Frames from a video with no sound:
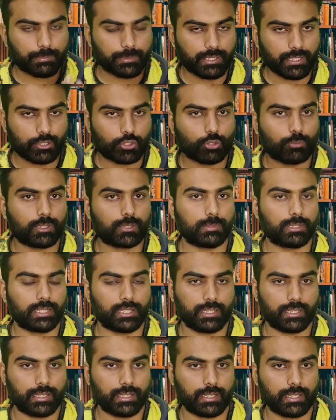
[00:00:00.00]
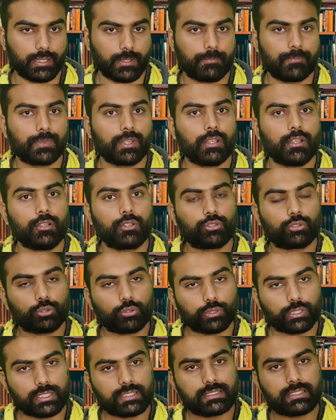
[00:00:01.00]
अपनी हुकूमत बनाने के लिए
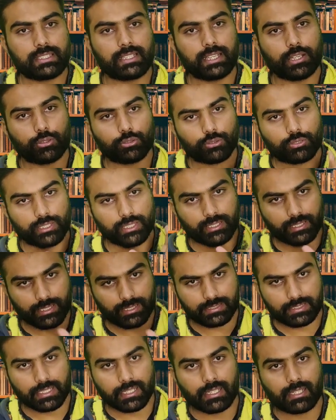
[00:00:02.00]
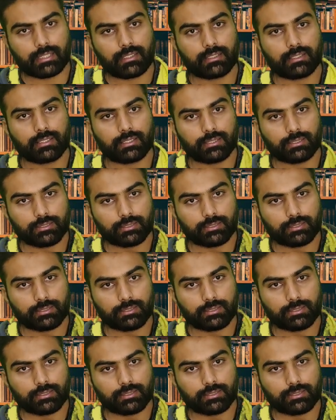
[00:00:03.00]
तो इसलिए उन्होंने इनके साथ